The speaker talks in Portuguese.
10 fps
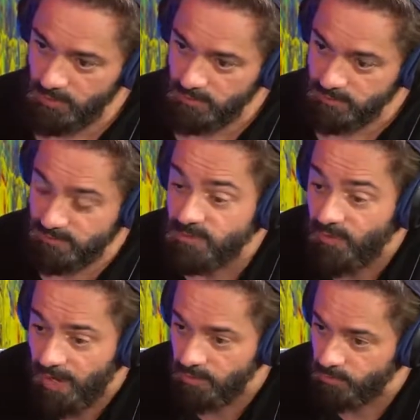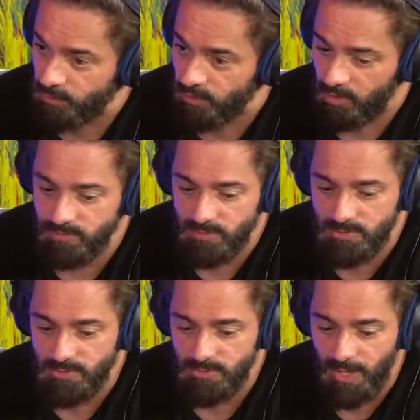se esvaiu por causa
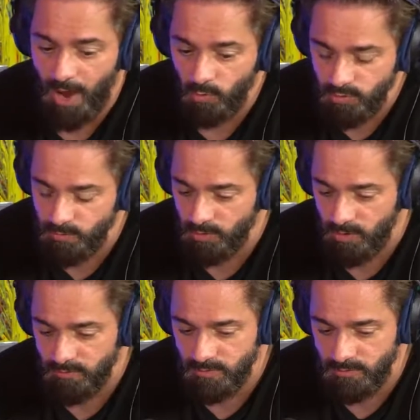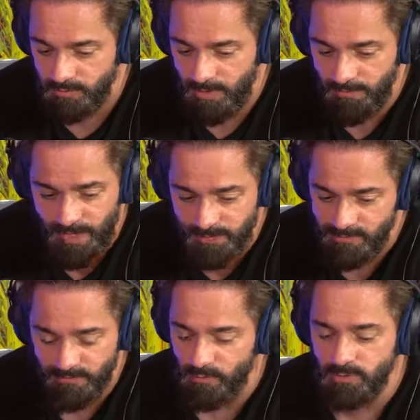de áudio, por causa de uma merda que
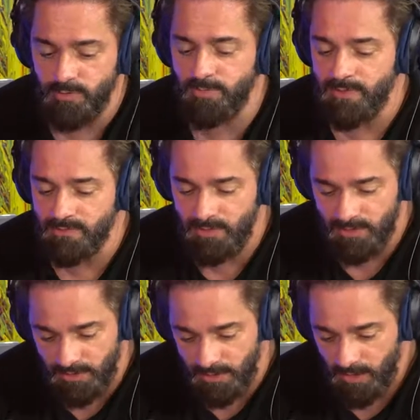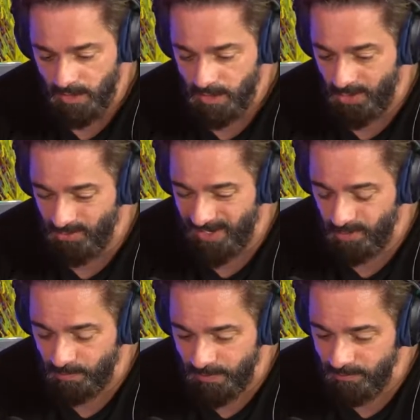você falou, de uma besteira. Eu
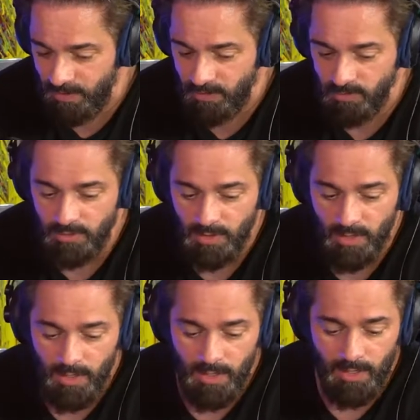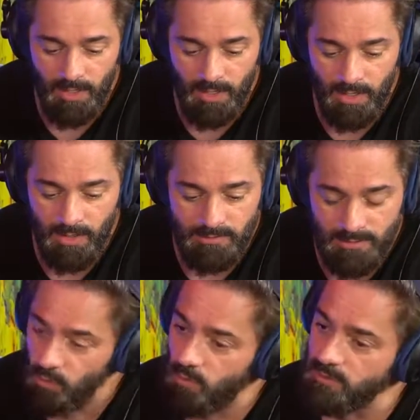quero primeiro é, você
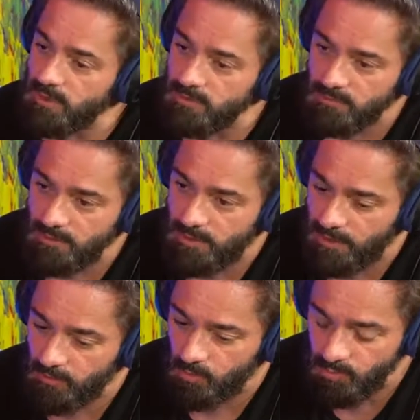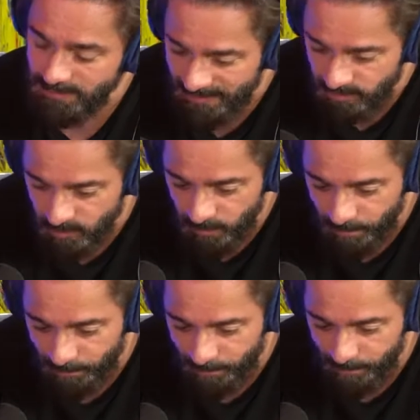deu o contexto, cara. O contexto.
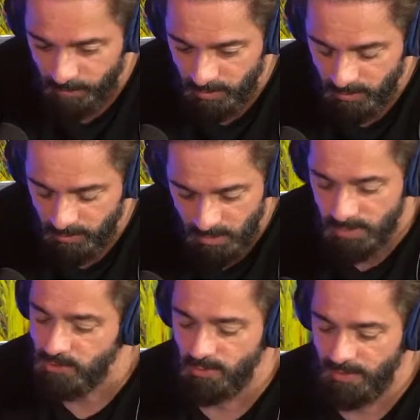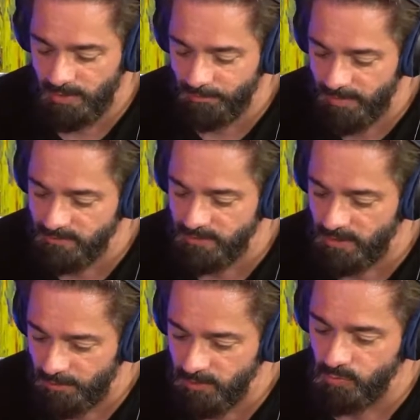O que, que, deu na cabeça? De
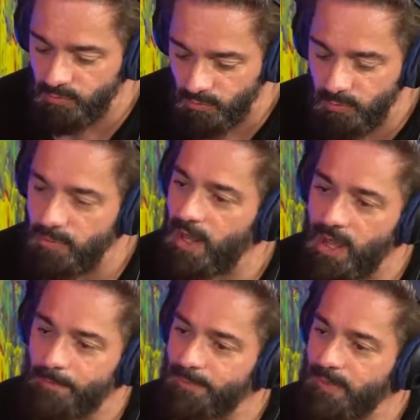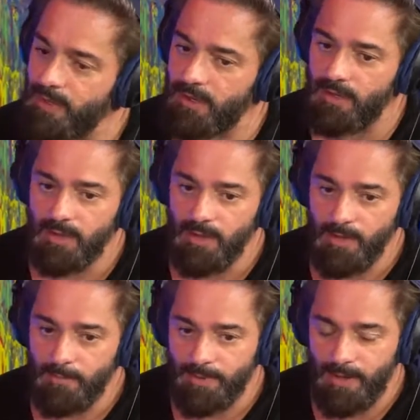repente eu vou lá para.
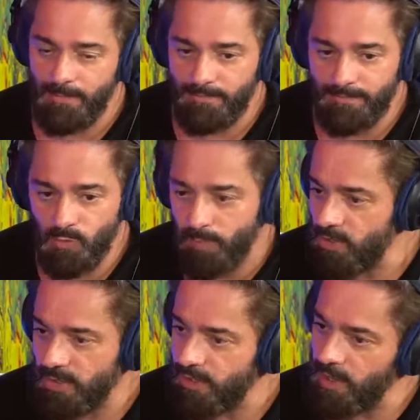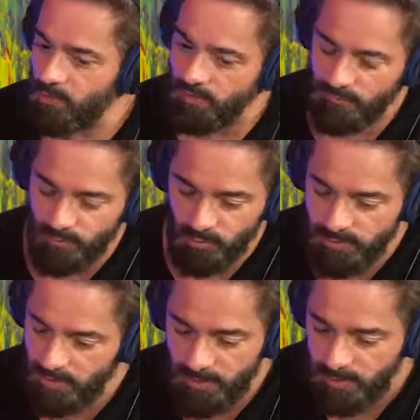para no meio da guerra ou na Sim.
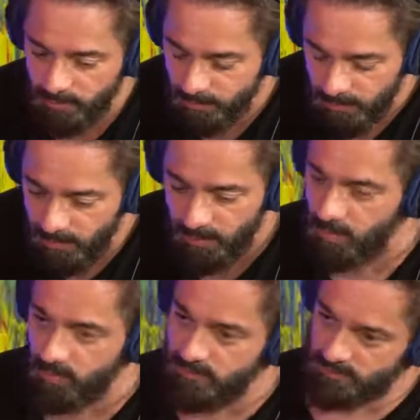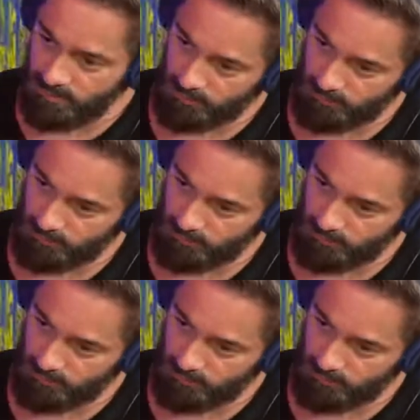fronteira? O que, que aconteceu?